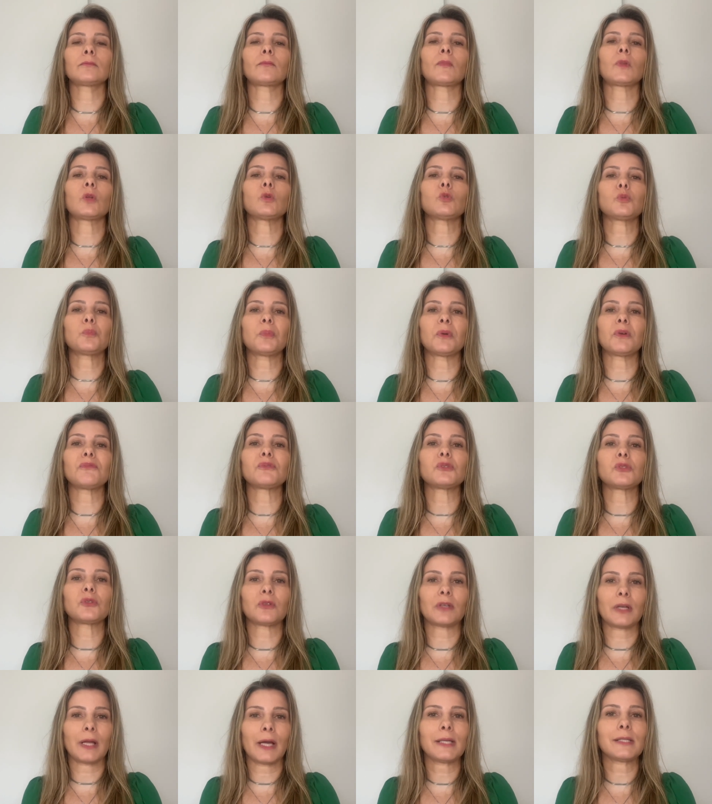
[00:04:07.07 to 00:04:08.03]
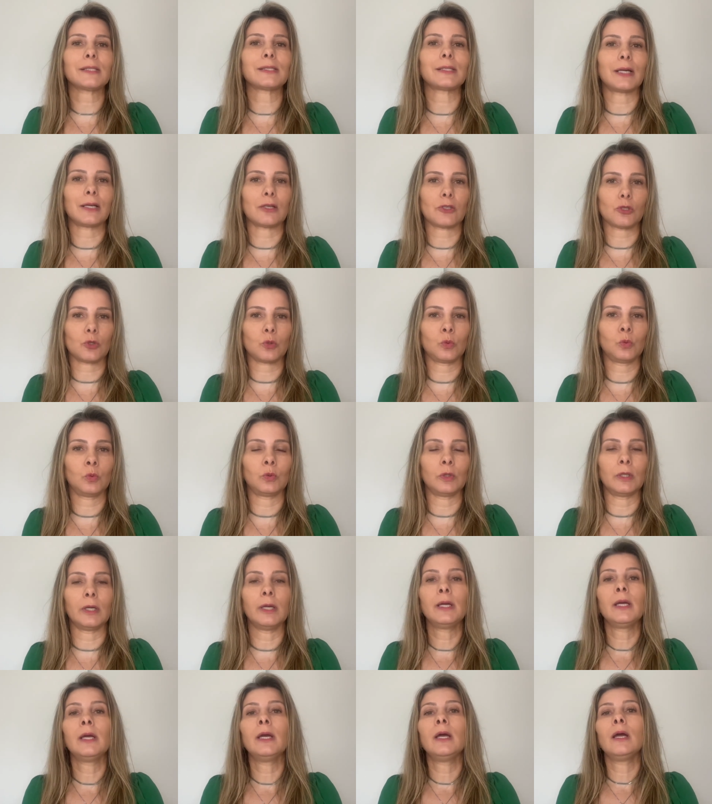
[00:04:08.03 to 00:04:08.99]
Os profissionais da ajuda,
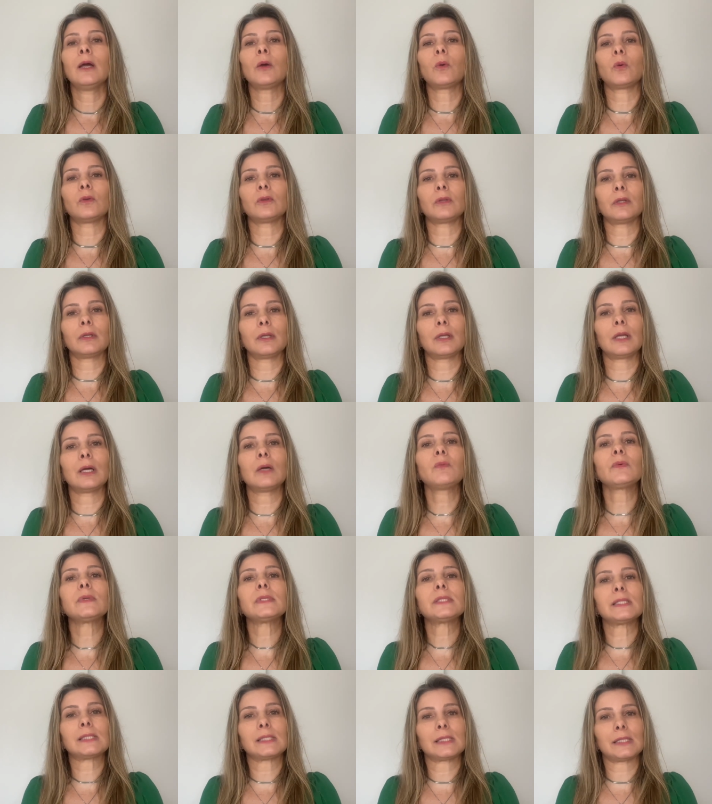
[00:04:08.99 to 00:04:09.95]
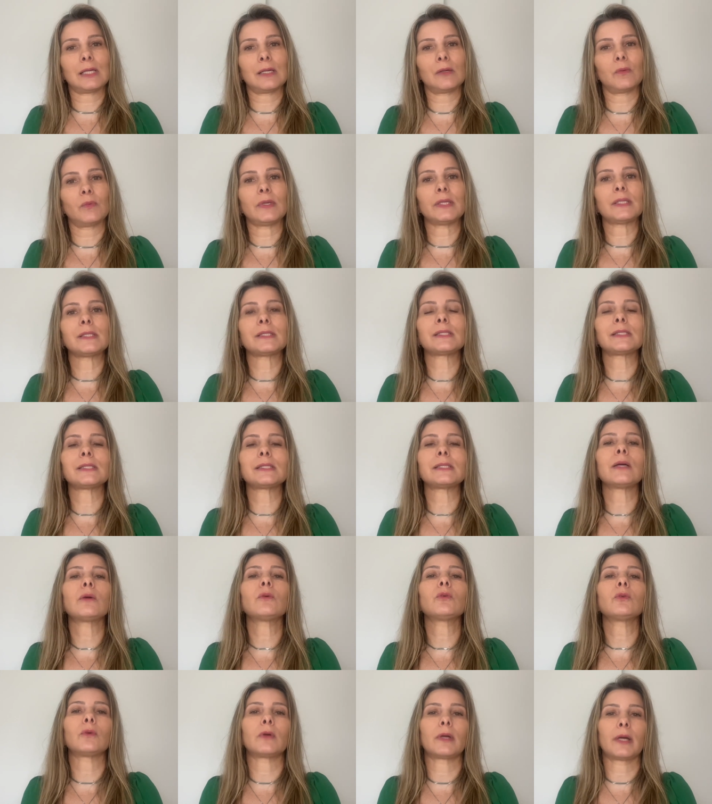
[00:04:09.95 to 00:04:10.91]
quando não estão em seu
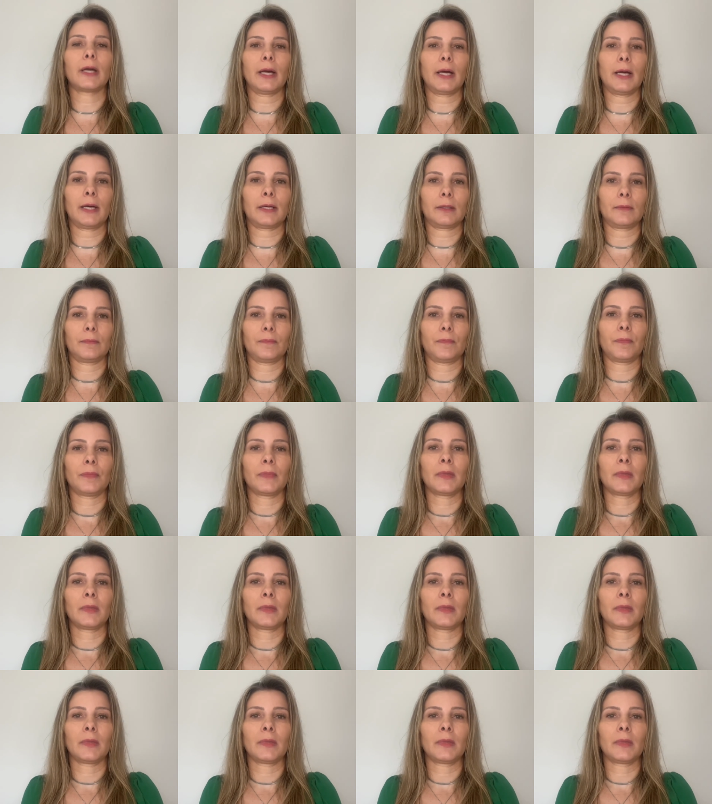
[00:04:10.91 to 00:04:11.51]
lugar,